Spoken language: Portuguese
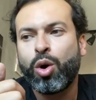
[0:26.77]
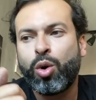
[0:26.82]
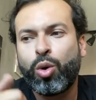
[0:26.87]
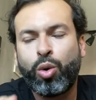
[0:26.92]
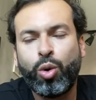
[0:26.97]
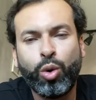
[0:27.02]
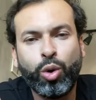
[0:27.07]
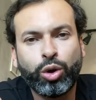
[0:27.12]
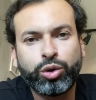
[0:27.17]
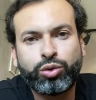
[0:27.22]

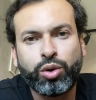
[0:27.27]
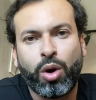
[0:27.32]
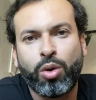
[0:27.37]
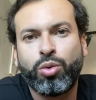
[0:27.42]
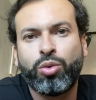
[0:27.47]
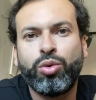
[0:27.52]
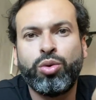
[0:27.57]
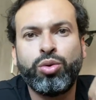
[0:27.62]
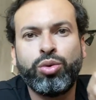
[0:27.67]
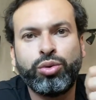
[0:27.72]
Curto
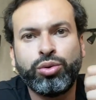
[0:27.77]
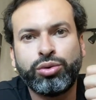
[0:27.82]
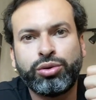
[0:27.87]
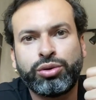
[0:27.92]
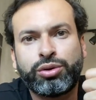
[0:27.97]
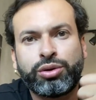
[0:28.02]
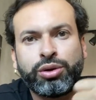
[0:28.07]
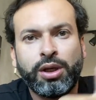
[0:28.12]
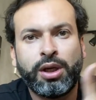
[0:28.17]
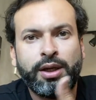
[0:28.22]

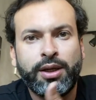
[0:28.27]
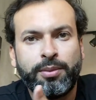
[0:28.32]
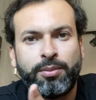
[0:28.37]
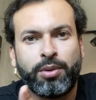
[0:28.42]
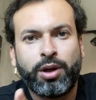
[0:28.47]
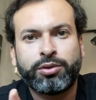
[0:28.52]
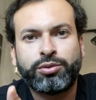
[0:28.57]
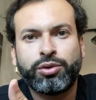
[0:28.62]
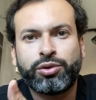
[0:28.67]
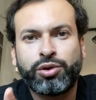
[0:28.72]
alguns
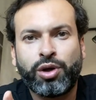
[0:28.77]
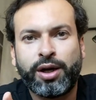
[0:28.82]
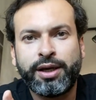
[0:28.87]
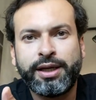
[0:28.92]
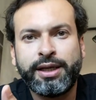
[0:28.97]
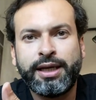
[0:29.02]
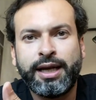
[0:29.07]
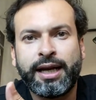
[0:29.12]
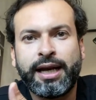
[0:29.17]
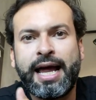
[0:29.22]
bota o
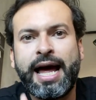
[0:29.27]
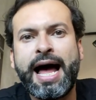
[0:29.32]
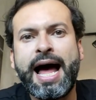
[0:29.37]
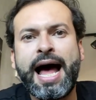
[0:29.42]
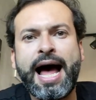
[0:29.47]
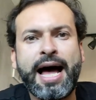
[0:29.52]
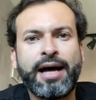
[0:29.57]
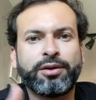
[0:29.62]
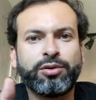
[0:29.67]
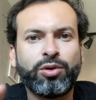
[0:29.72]
joinha
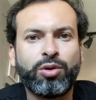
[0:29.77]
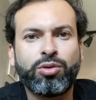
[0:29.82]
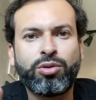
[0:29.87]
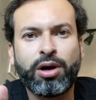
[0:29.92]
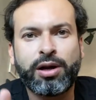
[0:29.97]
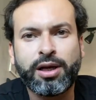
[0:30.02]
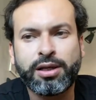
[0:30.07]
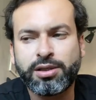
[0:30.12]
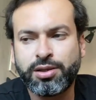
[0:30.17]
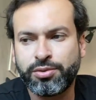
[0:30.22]
lá, dou o
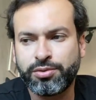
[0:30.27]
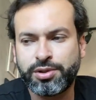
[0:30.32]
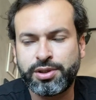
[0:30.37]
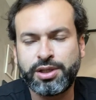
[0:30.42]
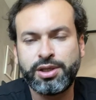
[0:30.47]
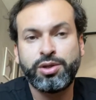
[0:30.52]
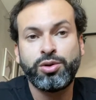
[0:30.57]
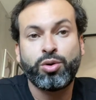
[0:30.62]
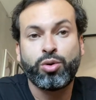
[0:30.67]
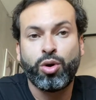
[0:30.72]

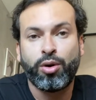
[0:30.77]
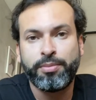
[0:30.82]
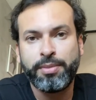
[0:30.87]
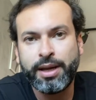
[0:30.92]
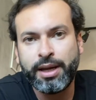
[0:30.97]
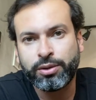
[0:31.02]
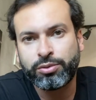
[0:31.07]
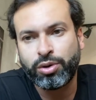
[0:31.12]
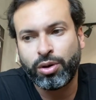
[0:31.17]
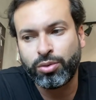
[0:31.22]
coraçãozinho,
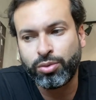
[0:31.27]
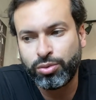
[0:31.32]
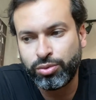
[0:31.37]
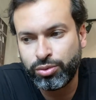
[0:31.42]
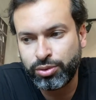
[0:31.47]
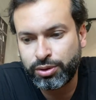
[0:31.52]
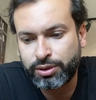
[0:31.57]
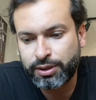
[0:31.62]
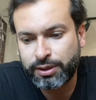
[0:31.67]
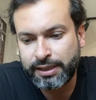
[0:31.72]
comento
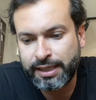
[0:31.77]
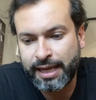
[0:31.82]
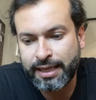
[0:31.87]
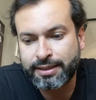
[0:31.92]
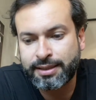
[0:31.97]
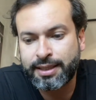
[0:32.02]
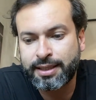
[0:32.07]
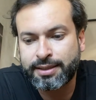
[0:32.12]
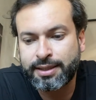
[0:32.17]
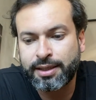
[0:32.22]
alguns. E
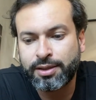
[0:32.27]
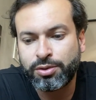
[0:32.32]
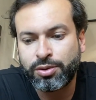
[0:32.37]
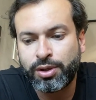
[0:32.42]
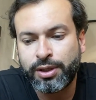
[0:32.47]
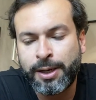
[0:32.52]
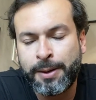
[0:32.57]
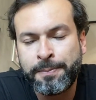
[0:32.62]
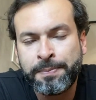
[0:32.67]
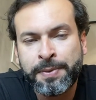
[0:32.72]
essa
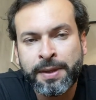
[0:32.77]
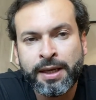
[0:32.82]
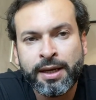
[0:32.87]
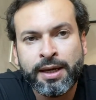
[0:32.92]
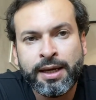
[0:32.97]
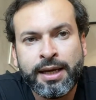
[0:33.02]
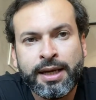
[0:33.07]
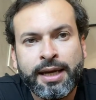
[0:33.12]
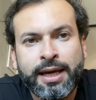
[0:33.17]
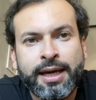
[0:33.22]
seguidora
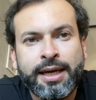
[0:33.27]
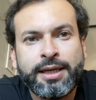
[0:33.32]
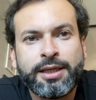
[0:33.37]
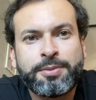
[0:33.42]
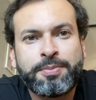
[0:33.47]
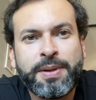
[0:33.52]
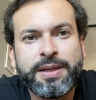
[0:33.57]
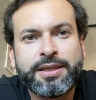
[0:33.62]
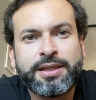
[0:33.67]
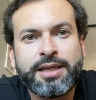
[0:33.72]
em
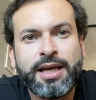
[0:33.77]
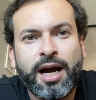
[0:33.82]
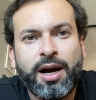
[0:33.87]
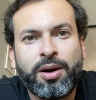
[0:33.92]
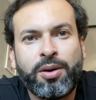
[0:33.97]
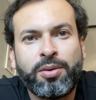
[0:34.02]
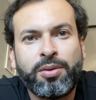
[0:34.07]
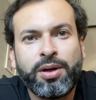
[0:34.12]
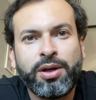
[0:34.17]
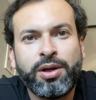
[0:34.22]

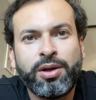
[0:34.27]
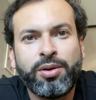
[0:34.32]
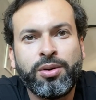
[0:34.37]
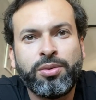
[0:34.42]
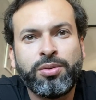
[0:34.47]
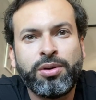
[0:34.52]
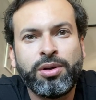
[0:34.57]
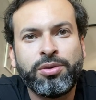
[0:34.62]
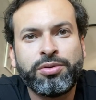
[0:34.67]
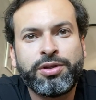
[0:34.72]
especial
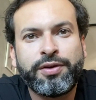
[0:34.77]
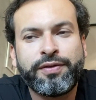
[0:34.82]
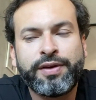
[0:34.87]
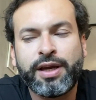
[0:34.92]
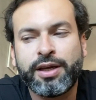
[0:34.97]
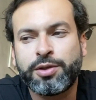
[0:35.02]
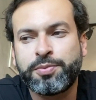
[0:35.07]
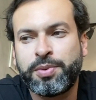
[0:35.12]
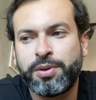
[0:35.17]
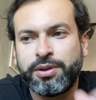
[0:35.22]
eu, eu tive que
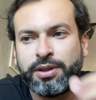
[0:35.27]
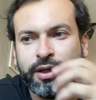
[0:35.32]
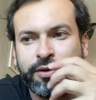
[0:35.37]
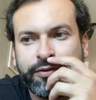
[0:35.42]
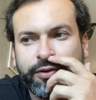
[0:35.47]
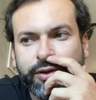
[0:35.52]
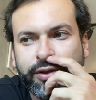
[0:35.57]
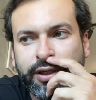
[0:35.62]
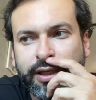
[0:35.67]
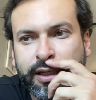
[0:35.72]
responder.
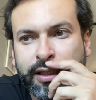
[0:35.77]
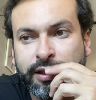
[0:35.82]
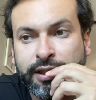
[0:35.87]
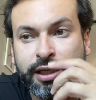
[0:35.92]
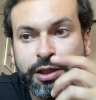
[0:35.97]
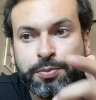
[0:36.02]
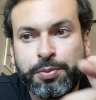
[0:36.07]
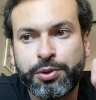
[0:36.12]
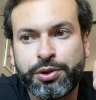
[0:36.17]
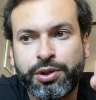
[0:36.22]
Foi o seguinte:
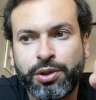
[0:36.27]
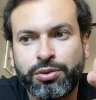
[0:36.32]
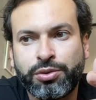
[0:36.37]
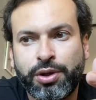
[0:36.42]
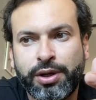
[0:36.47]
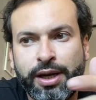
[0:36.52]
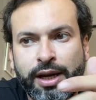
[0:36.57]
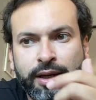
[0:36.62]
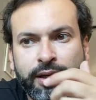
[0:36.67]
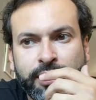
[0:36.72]
esse puxão de
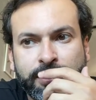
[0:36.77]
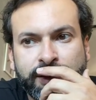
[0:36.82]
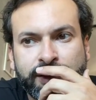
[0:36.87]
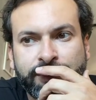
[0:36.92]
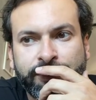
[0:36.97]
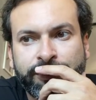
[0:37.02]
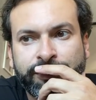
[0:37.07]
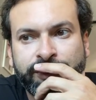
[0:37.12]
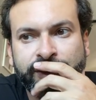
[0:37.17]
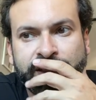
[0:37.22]

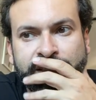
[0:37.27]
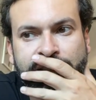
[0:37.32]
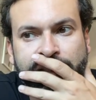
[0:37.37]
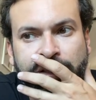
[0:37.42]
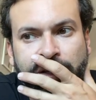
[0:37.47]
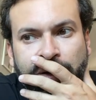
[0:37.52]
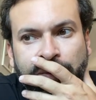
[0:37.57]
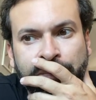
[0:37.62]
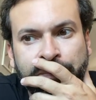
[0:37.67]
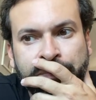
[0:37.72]
orelhas foi
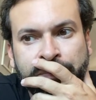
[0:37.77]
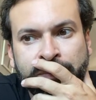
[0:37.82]
assim, ó.